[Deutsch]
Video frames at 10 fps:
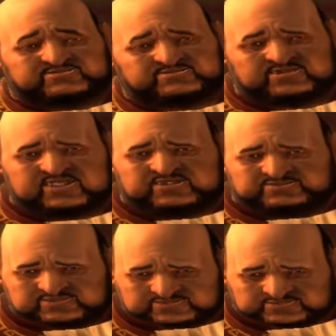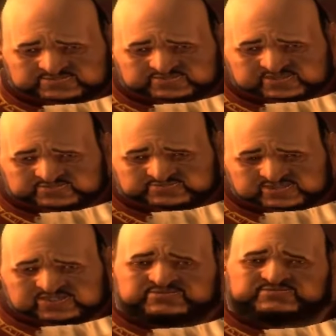Ach, wenn sie so
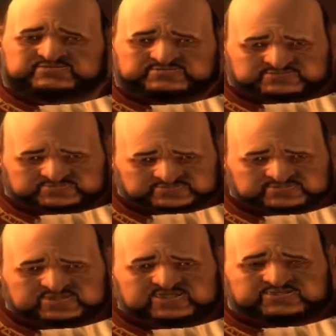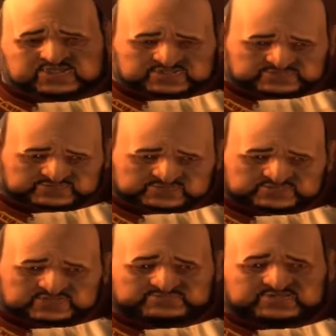wichtig ist, ist
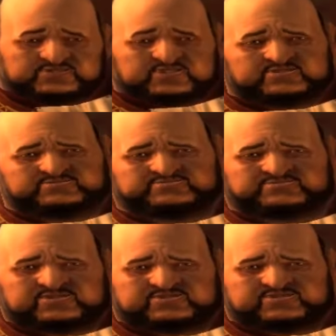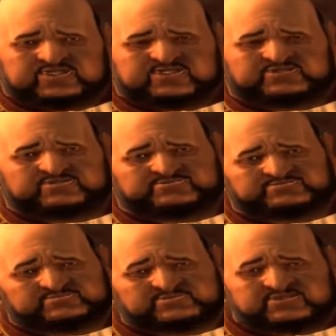sie vielleicht sogar noch am
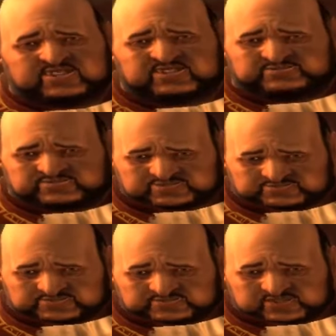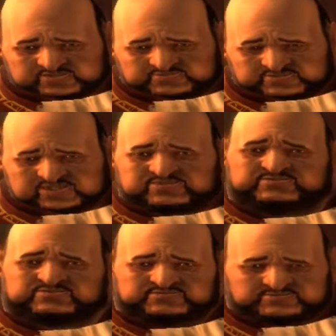Leben. Das würde
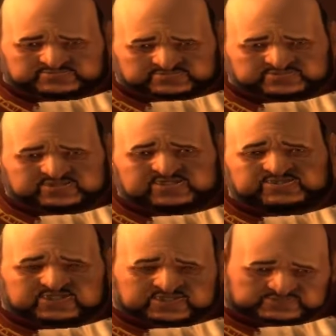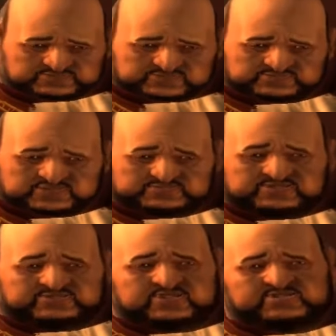euch sicher viel bedeuten, nicht
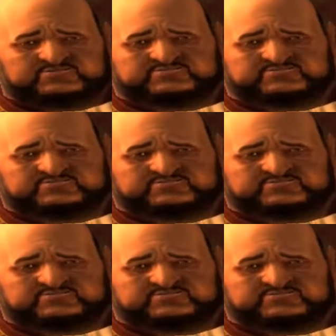wahr?